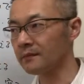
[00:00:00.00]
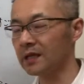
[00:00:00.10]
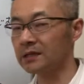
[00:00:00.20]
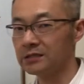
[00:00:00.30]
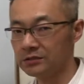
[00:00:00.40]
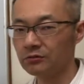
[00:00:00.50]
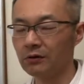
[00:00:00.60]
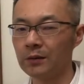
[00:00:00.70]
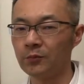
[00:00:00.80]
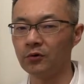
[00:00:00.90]
で禁酒
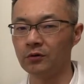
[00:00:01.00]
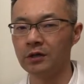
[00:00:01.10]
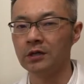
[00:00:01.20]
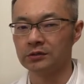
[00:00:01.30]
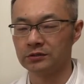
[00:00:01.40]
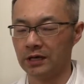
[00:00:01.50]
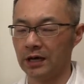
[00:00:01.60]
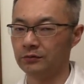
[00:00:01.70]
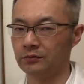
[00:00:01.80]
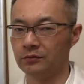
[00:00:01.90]
とかも
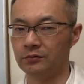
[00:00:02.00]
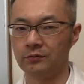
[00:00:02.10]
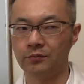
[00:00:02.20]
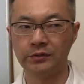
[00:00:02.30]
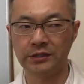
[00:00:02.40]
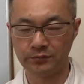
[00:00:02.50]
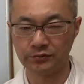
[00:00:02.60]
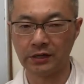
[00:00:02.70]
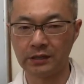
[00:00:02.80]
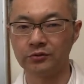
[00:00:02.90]
あの
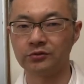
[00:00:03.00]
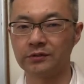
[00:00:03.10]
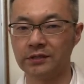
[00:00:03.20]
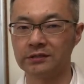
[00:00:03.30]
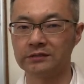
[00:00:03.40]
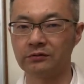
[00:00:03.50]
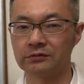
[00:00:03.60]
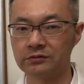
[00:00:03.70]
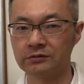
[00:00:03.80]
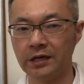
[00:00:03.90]
ポリープとかもそうなんですけ
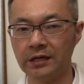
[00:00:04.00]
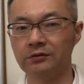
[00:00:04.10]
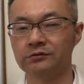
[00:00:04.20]
ど血の流れ